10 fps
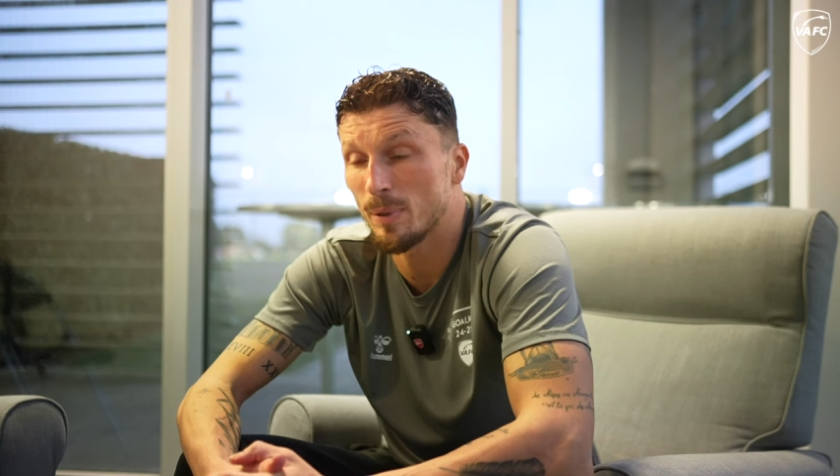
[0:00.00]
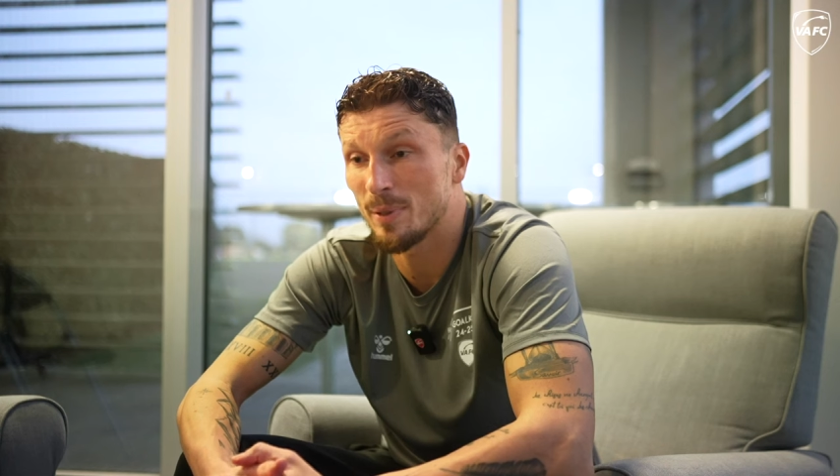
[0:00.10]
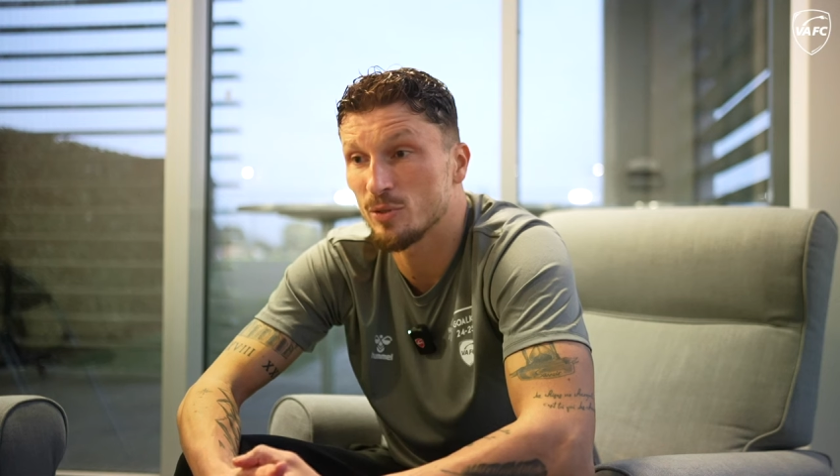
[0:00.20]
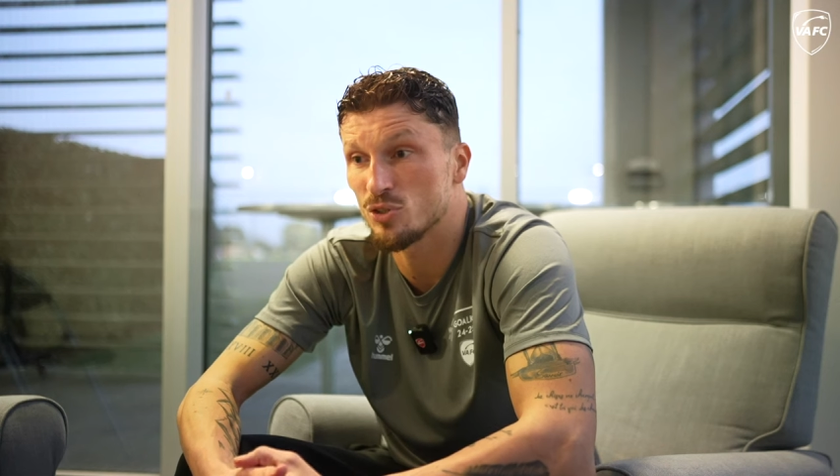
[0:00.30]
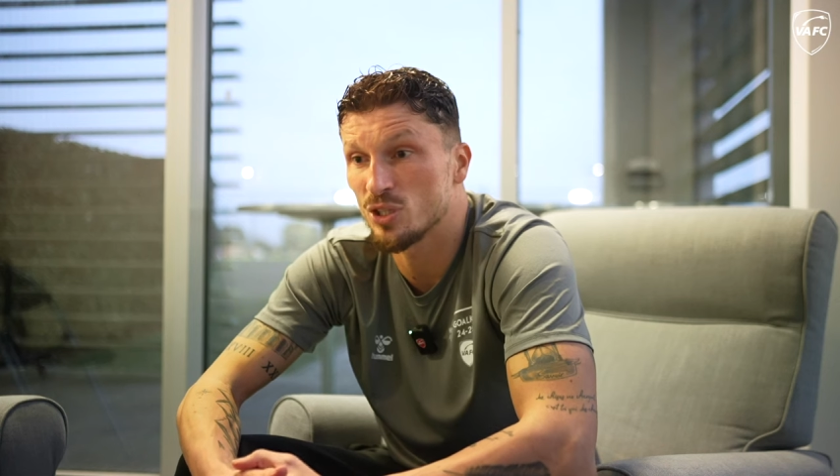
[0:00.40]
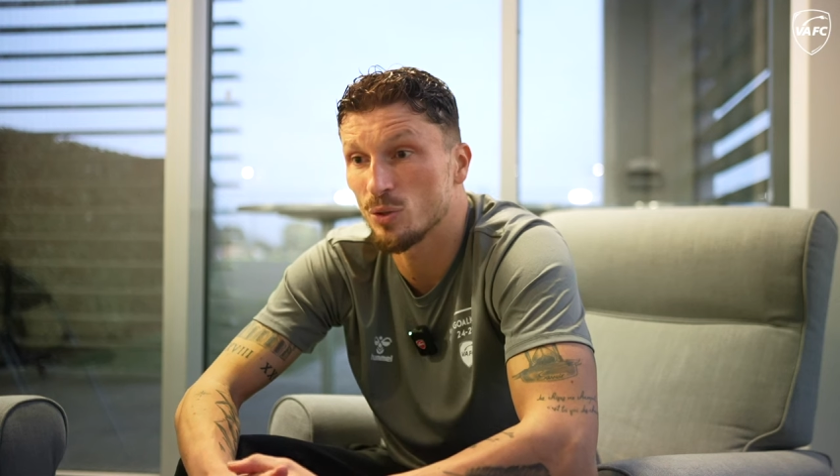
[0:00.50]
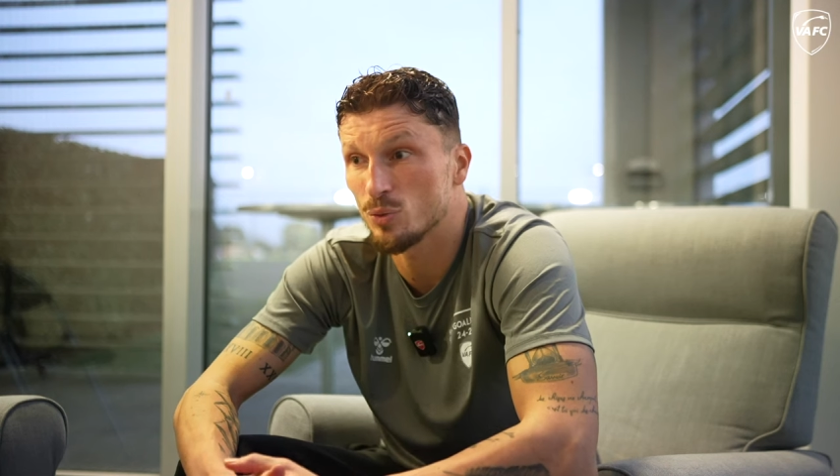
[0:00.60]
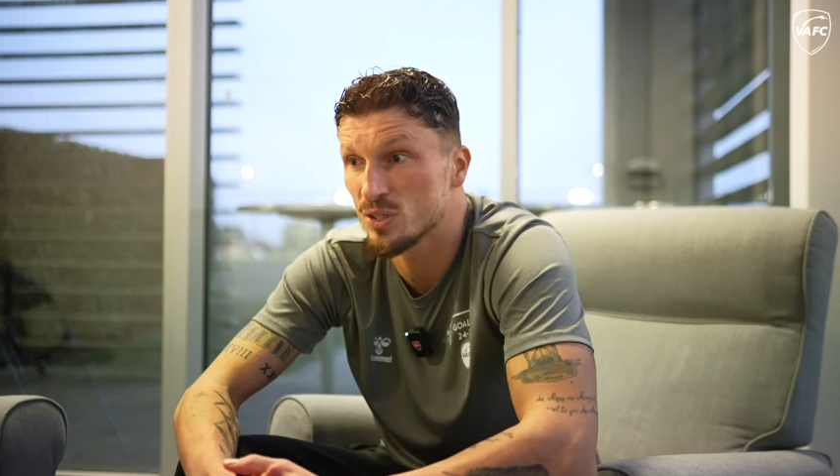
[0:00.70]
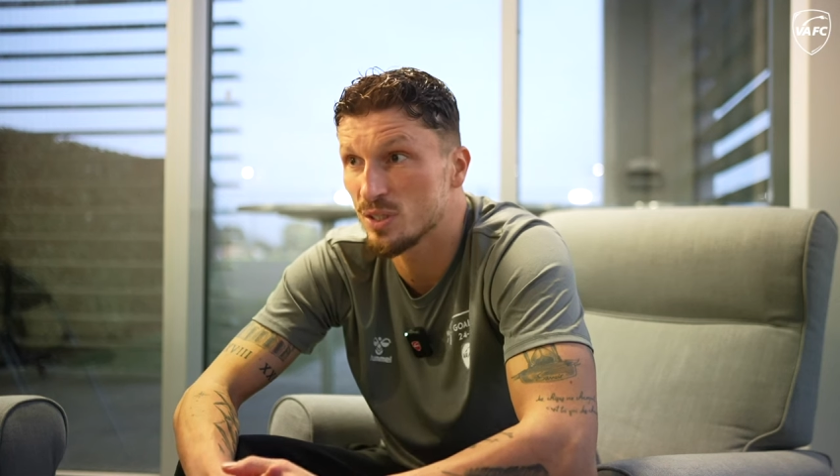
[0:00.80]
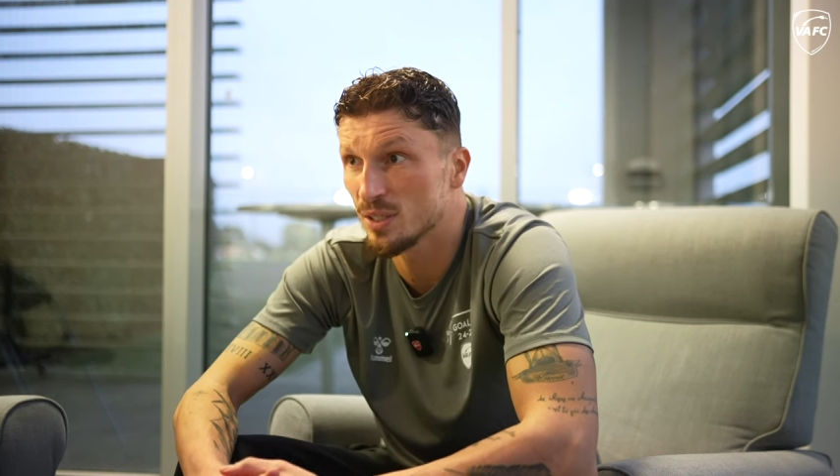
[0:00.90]
pas mal de
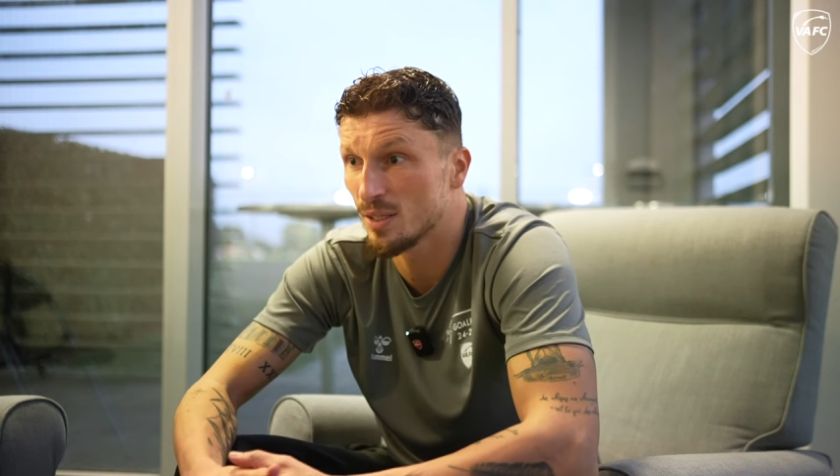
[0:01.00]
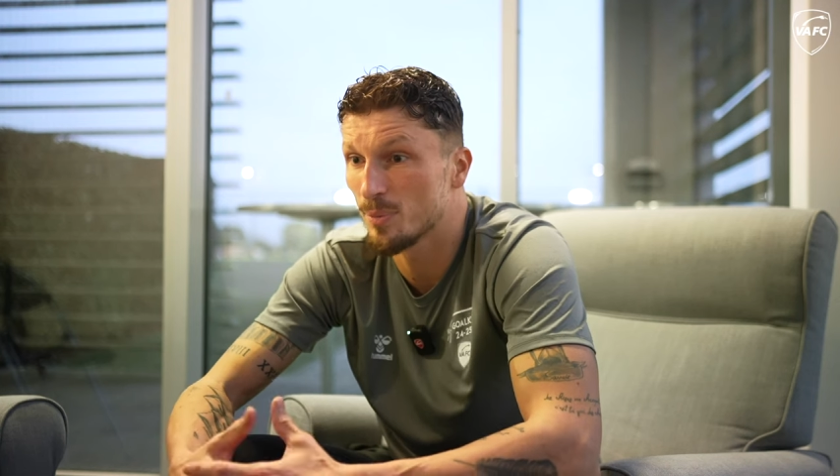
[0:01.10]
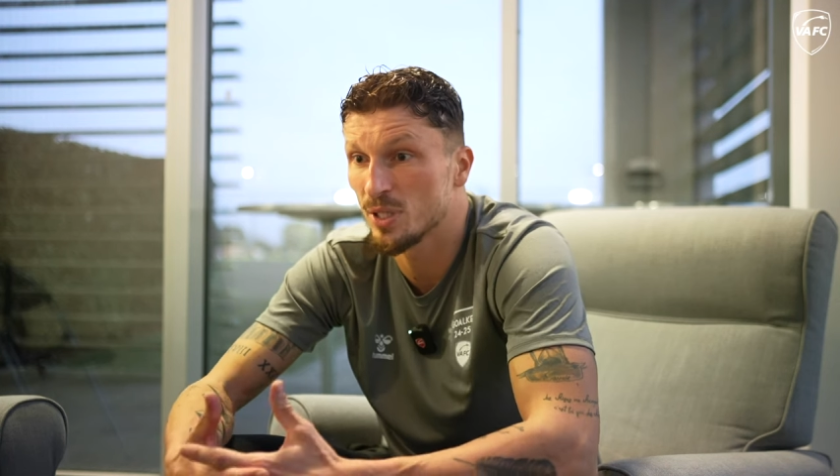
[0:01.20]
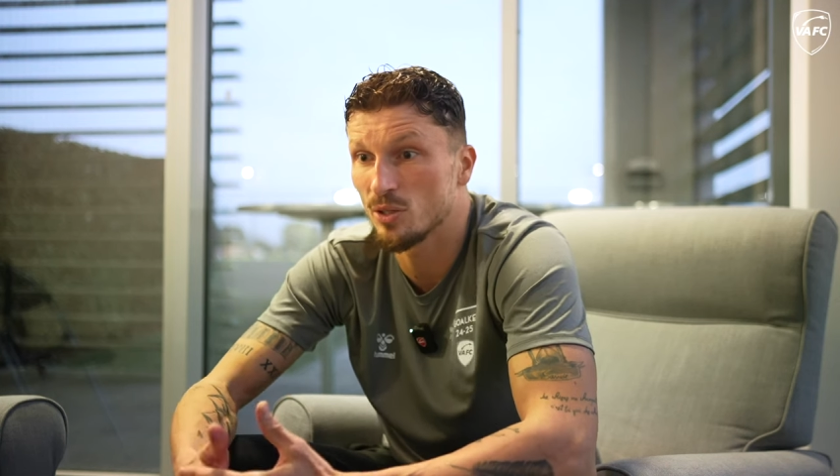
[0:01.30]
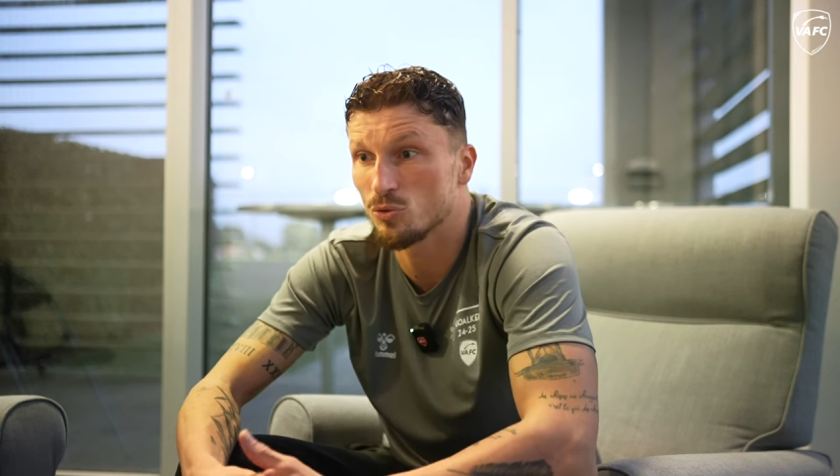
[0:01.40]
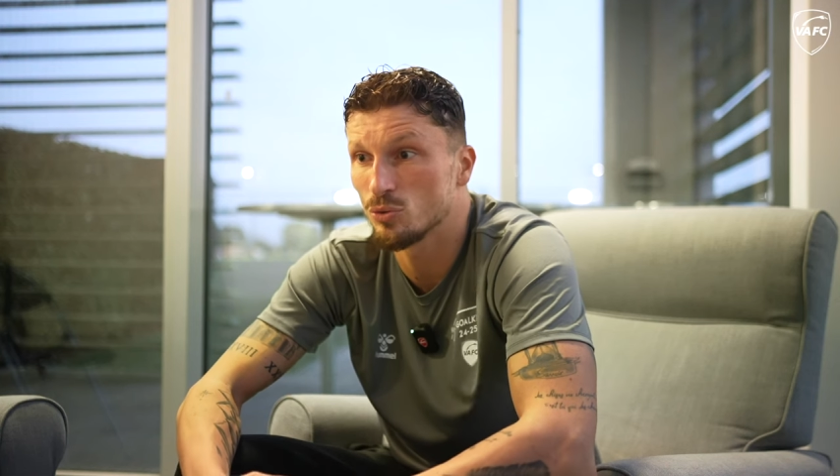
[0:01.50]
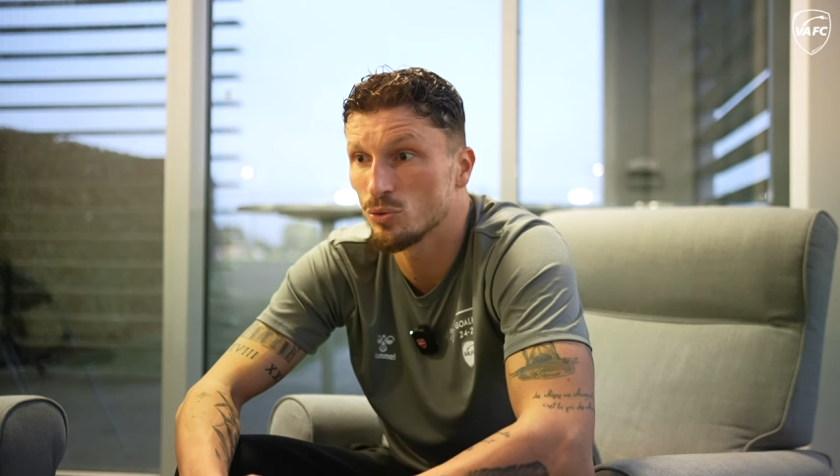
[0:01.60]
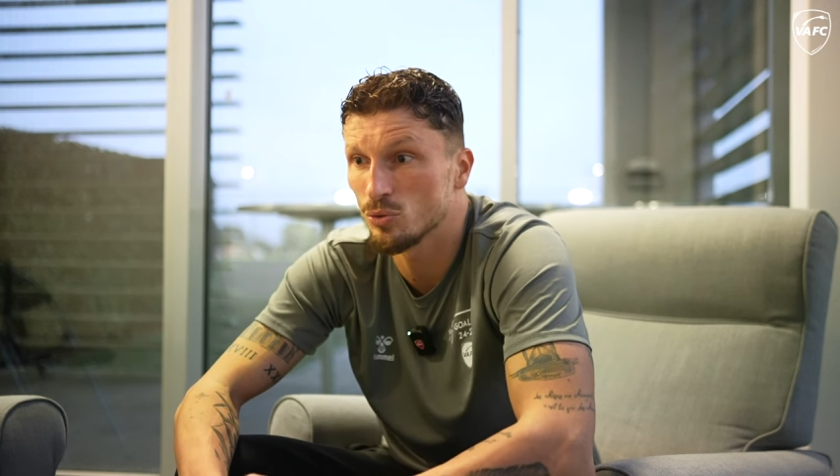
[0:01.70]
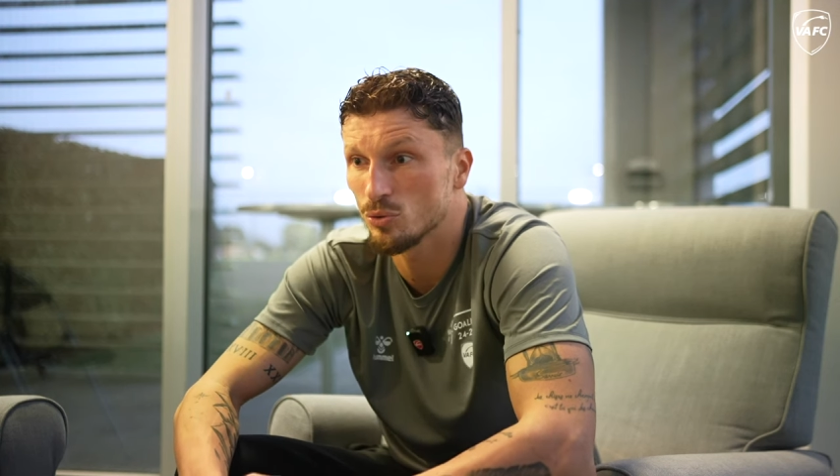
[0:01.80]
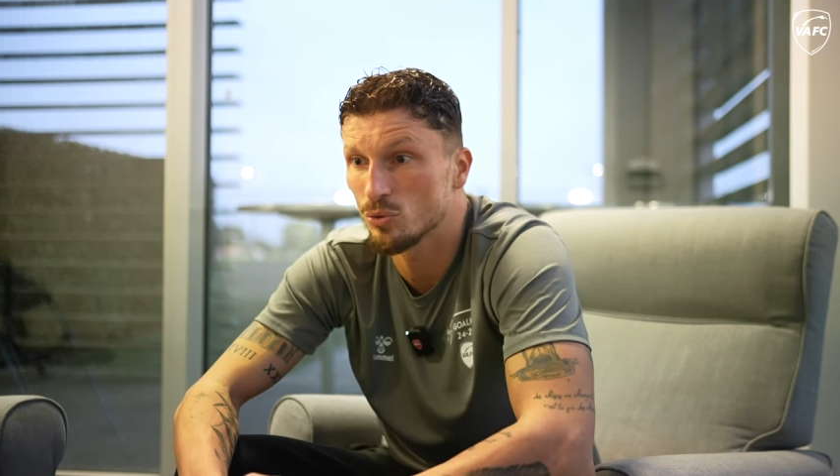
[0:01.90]
générosité,
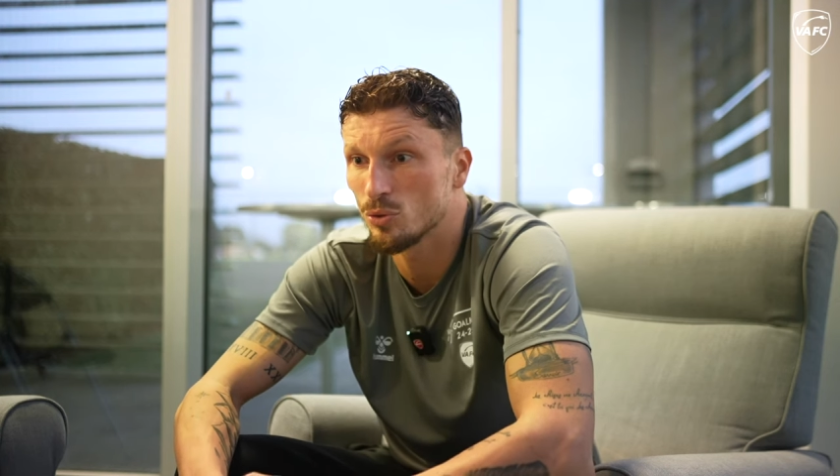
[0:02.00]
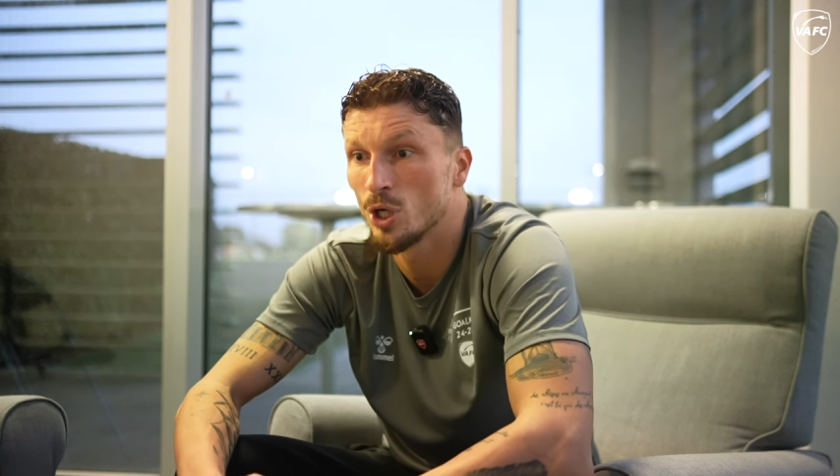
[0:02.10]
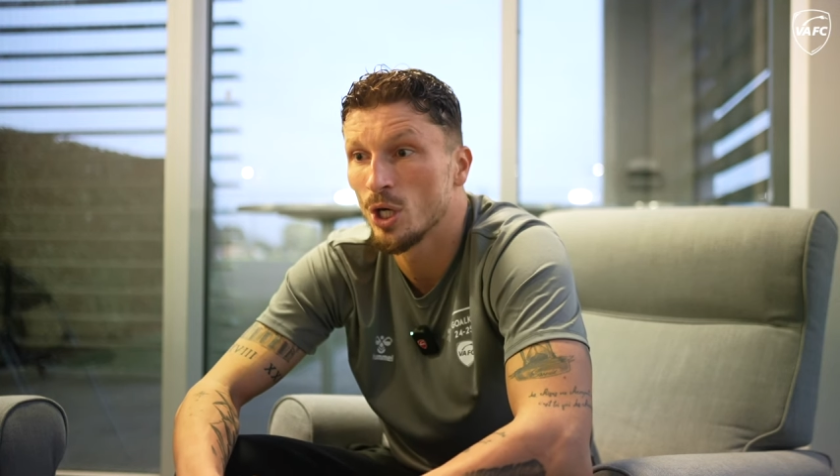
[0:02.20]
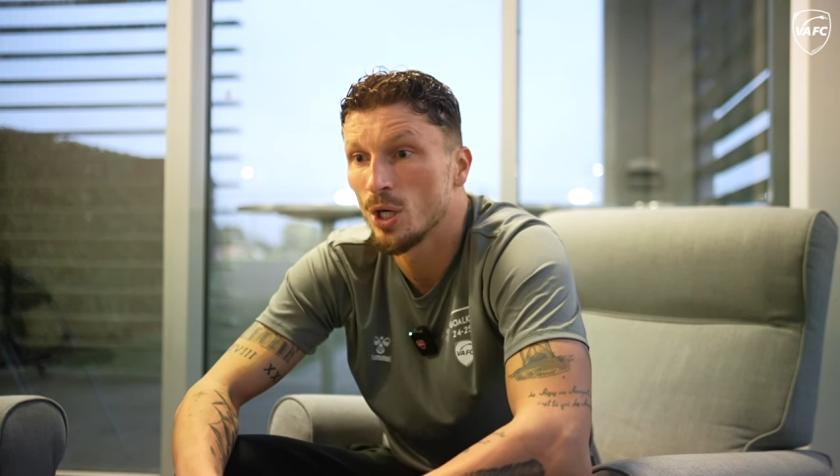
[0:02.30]
d'abnégation, de